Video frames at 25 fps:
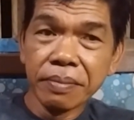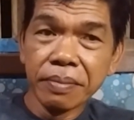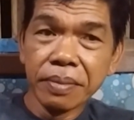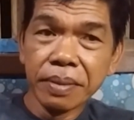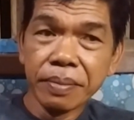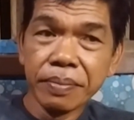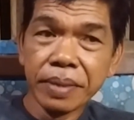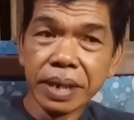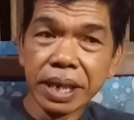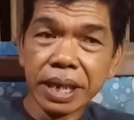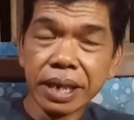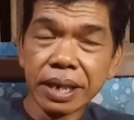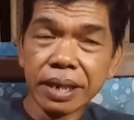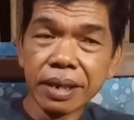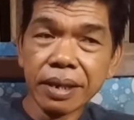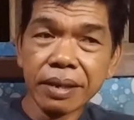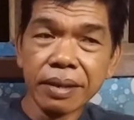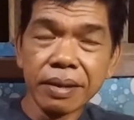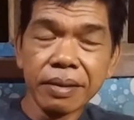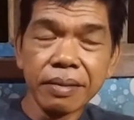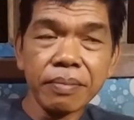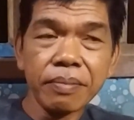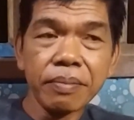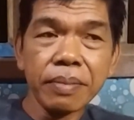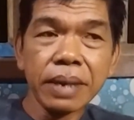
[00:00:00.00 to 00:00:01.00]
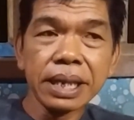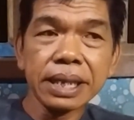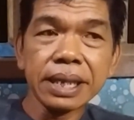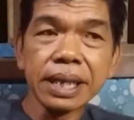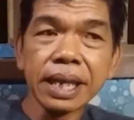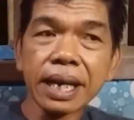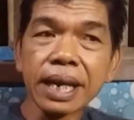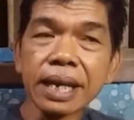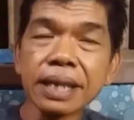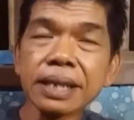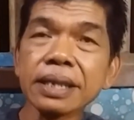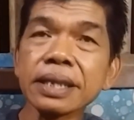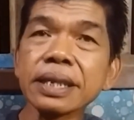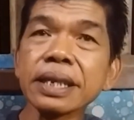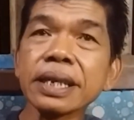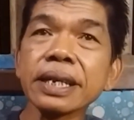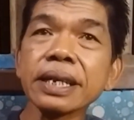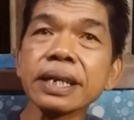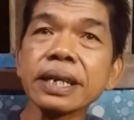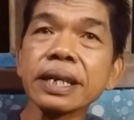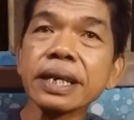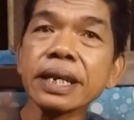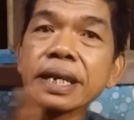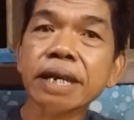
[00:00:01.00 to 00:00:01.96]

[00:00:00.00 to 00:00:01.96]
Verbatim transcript: membuat mata rantai